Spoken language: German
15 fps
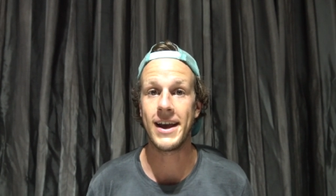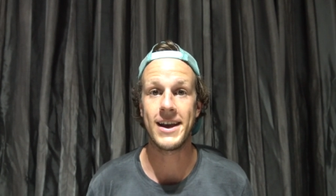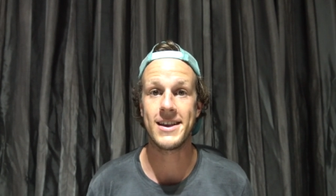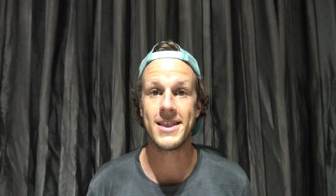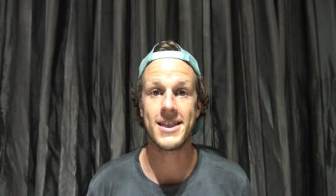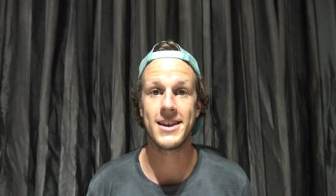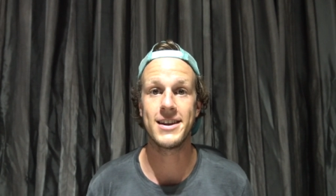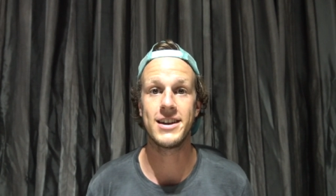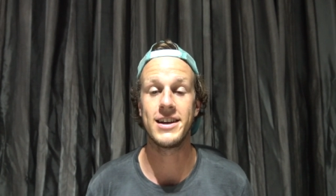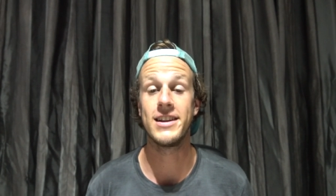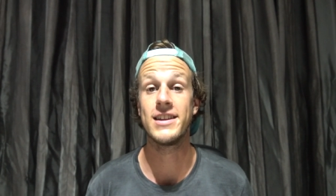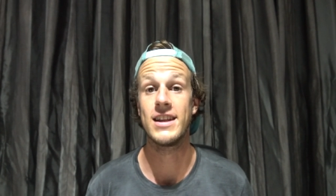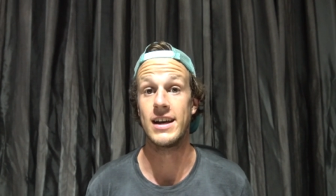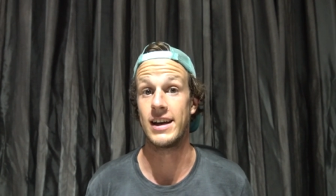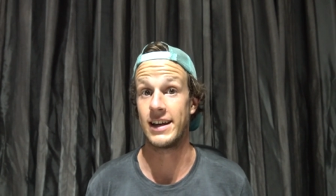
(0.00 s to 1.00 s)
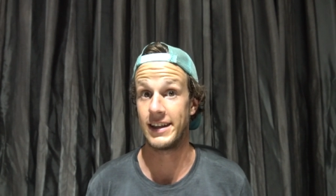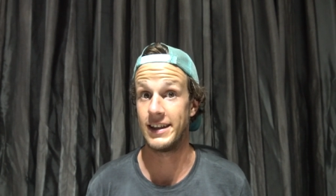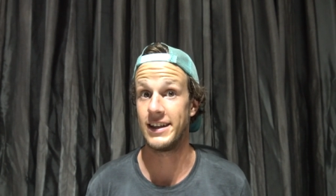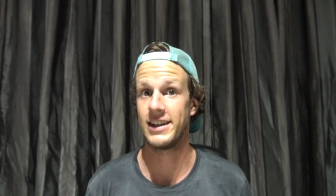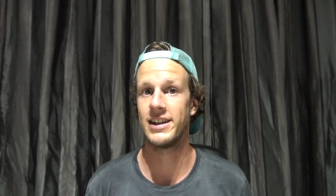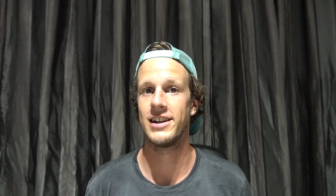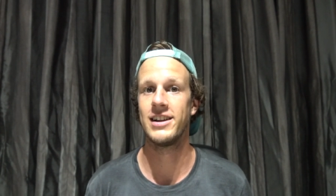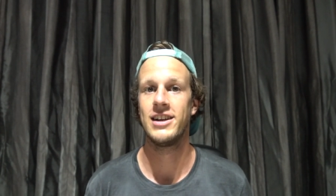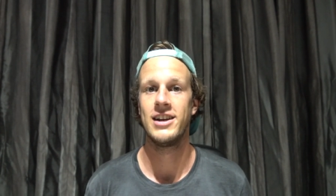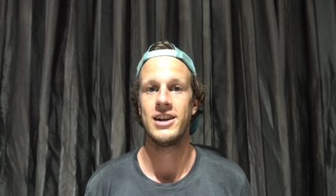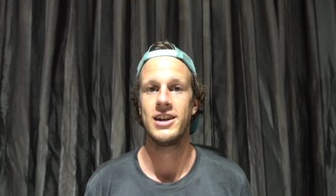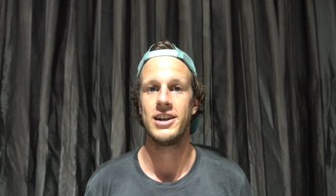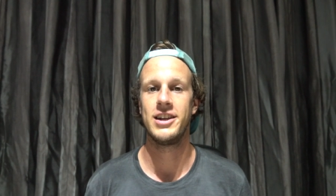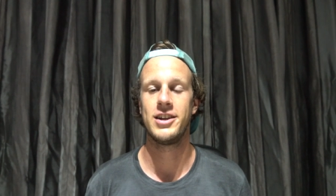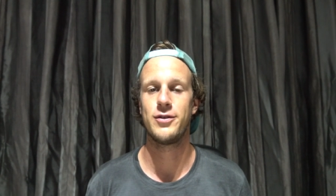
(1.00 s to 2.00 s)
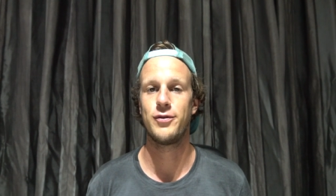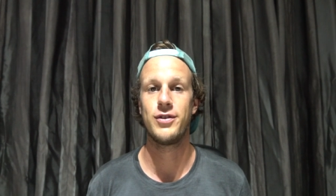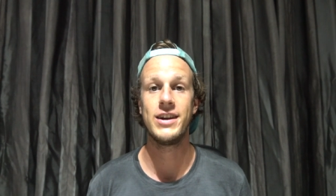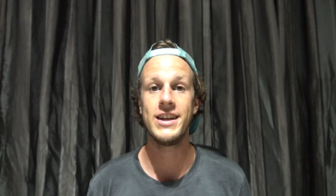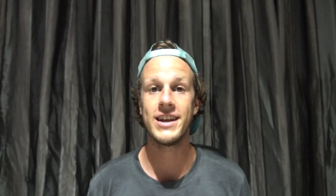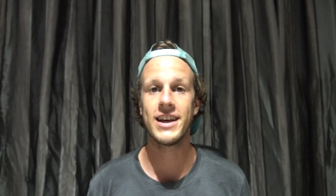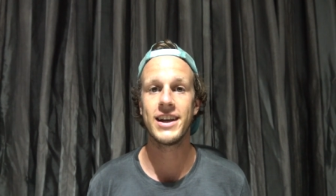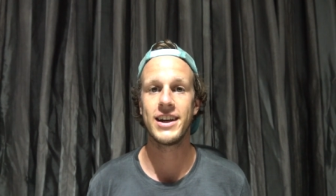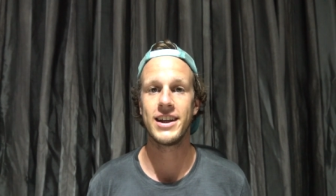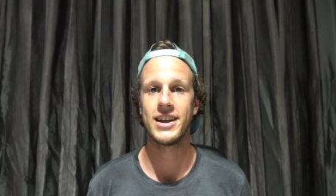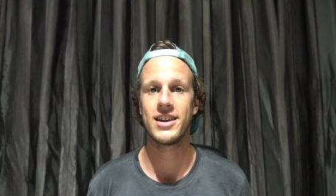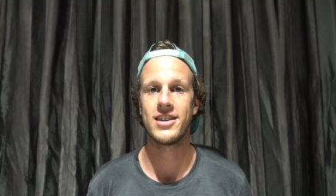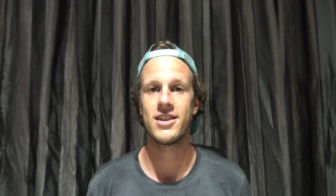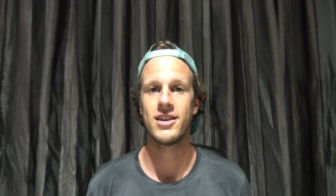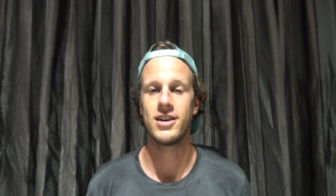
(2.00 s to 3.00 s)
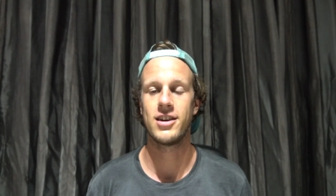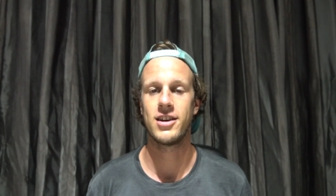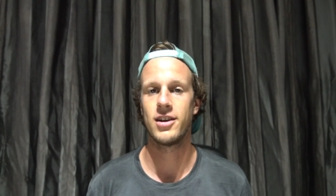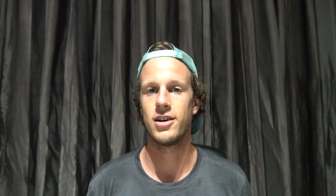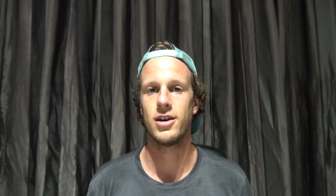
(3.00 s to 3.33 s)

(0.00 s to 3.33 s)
essen in der Regel, ich fliege nichts, ich